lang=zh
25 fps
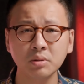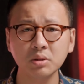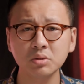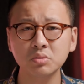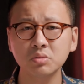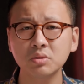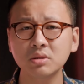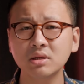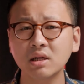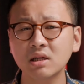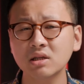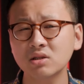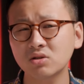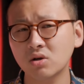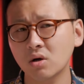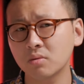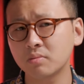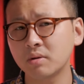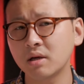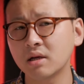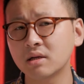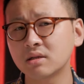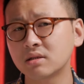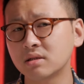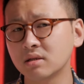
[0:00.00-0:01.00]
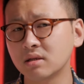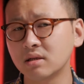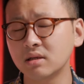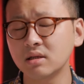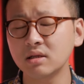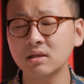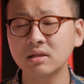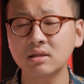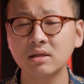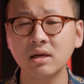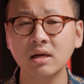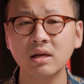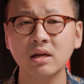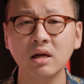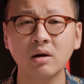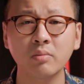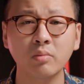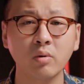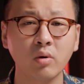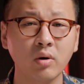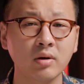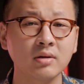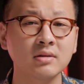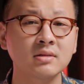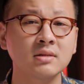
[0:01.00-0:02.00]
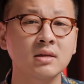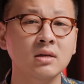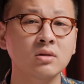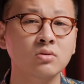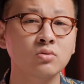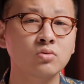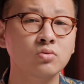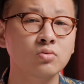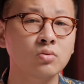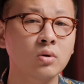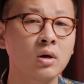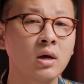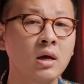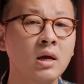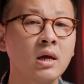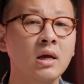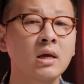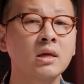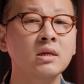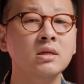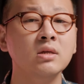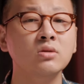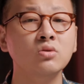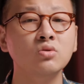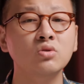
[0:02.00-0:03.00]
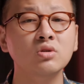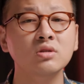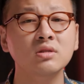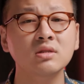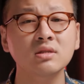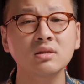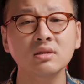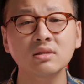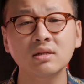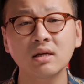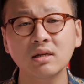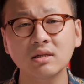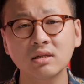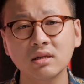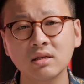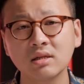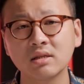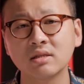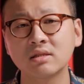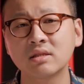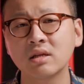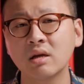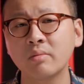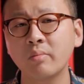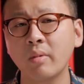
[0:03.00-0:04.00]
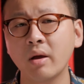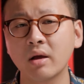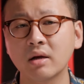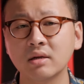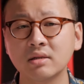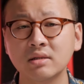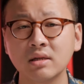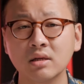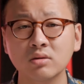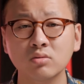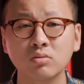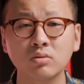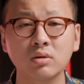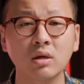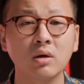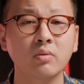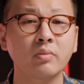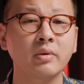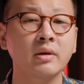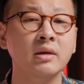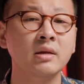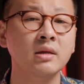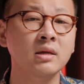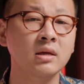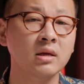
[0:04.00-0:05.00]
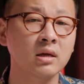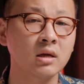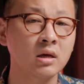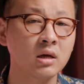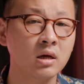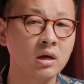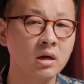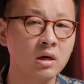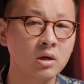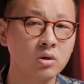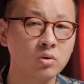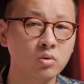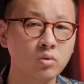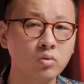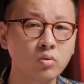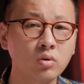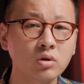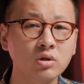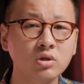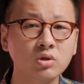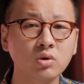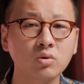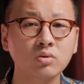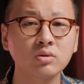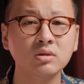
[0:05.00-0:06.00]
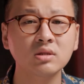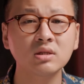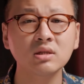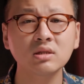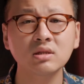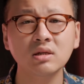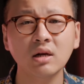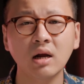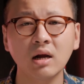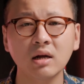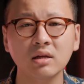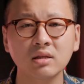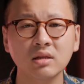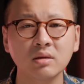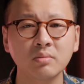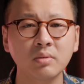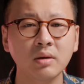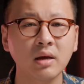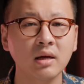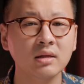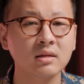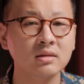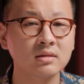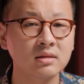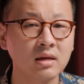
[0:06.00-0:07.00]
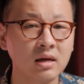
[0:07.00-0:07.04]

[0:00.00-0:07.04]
譬如一张照片是一千两百万像素，也就是四千乘以三百个像素点为例。如果使用七十二 DPI 的